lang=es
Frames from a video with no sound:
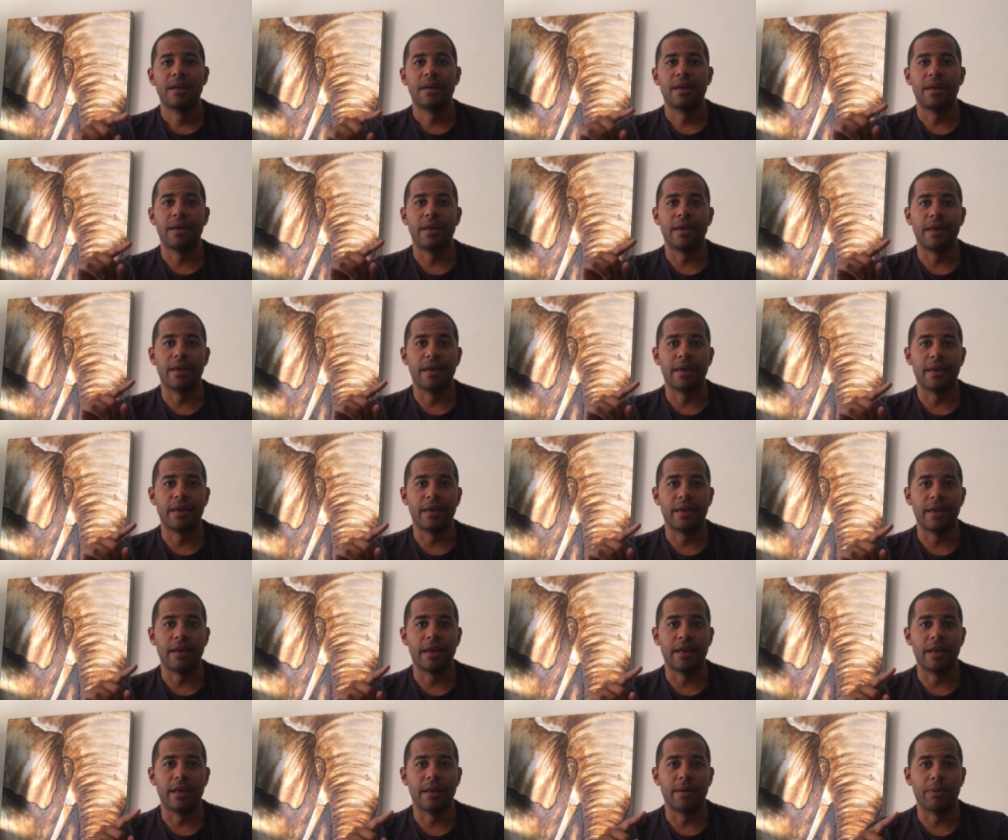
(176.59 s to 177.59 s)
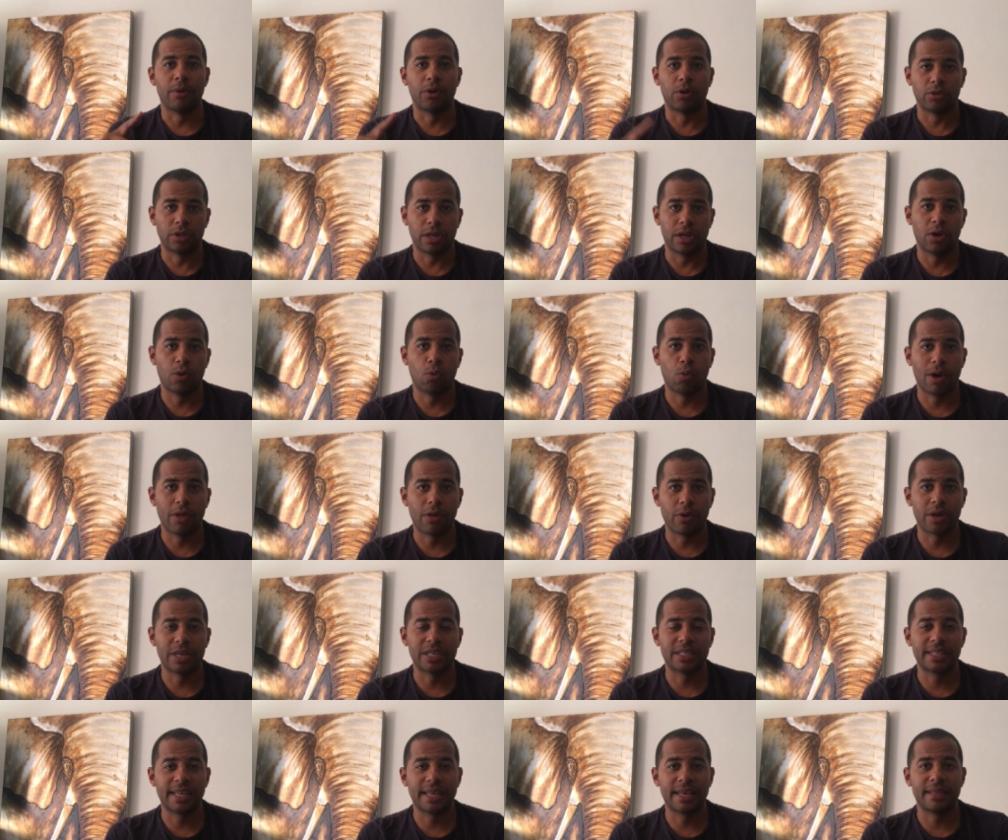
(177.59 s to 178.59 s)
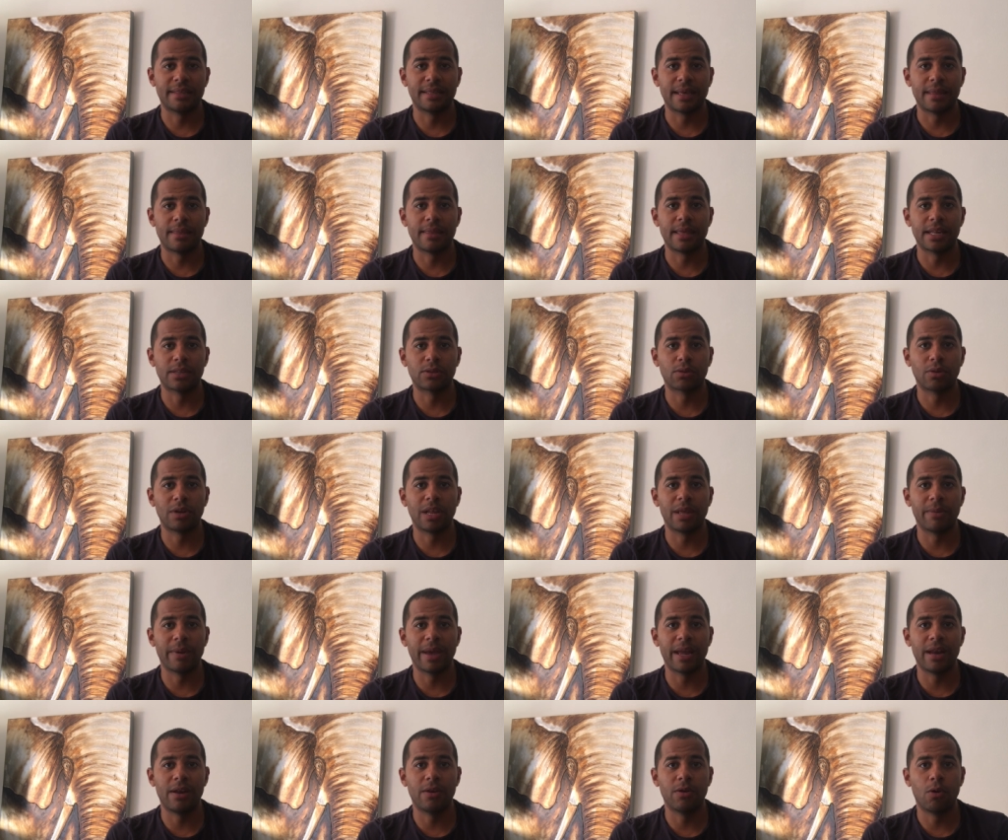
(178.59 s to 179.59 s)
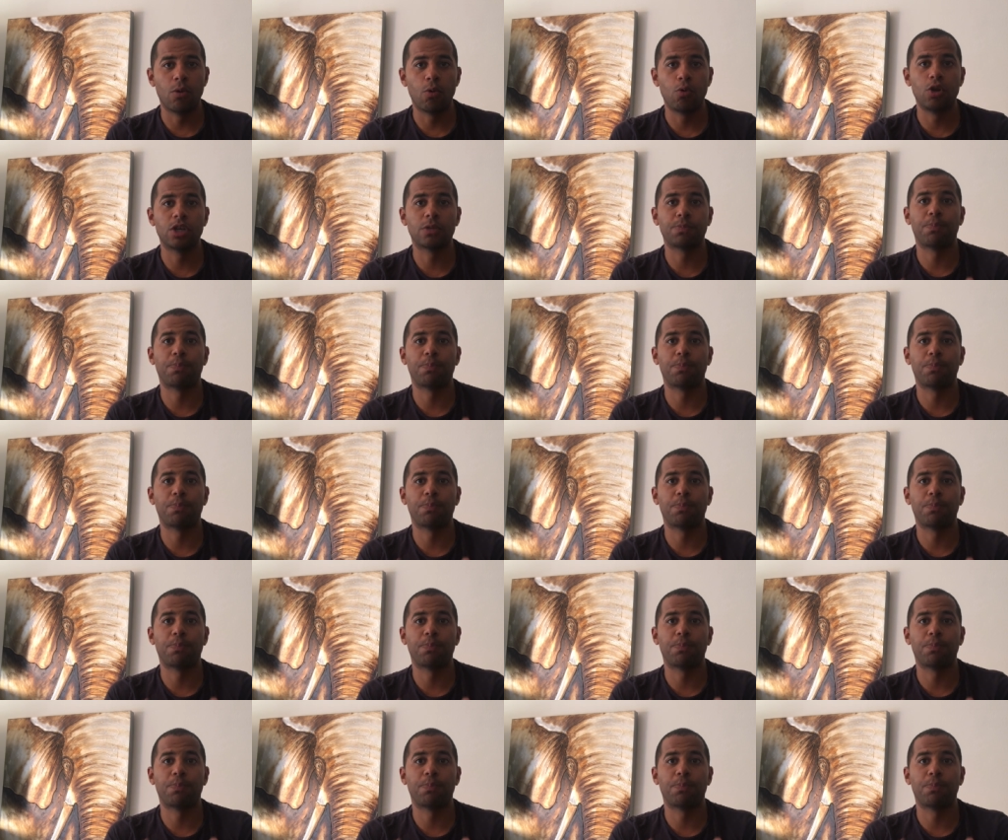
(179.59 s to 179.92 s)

eh, bueno, tiene jugadores de, cierto nivel, ¿no? Uno